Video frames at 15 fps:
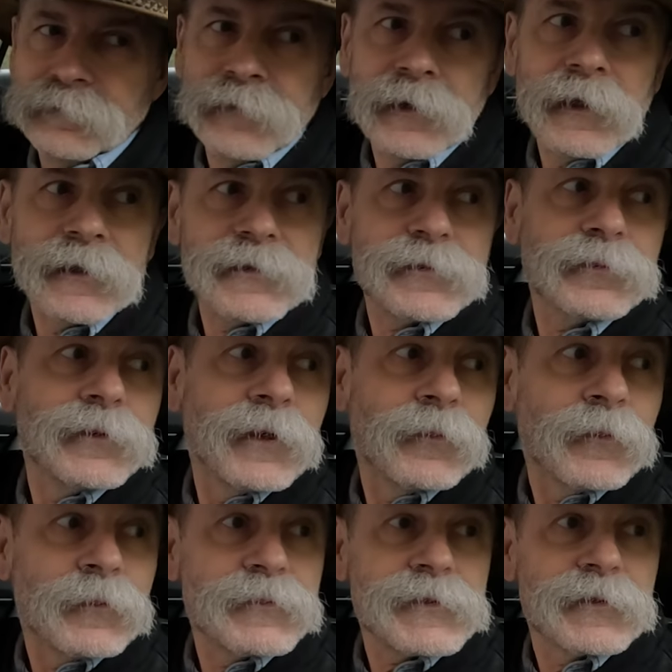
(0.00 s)

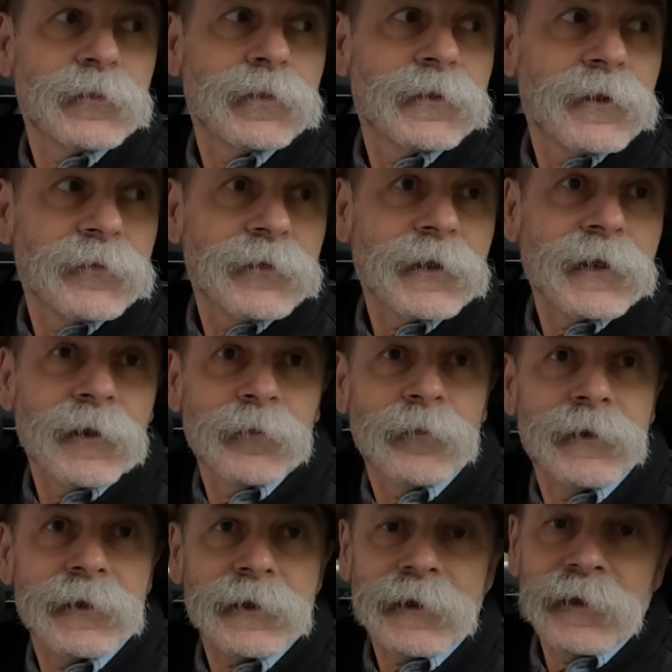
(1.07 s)
pracujemy przy budowie
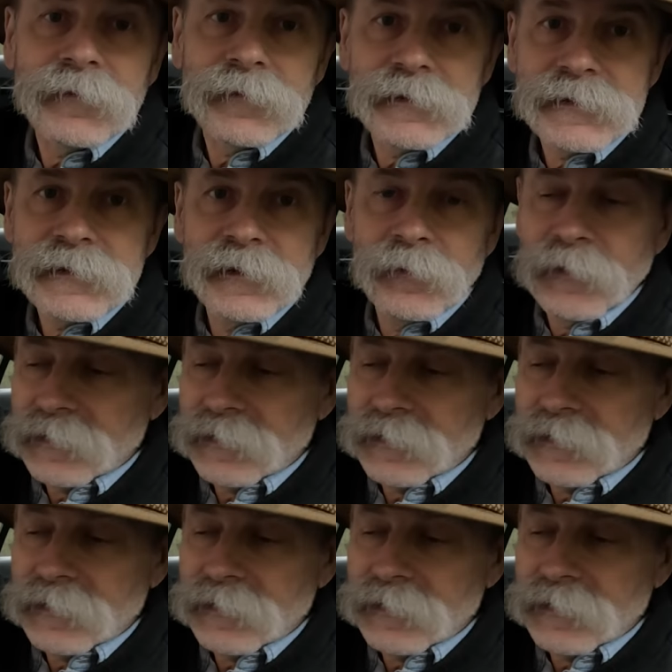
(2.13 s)
kamperka, więc nie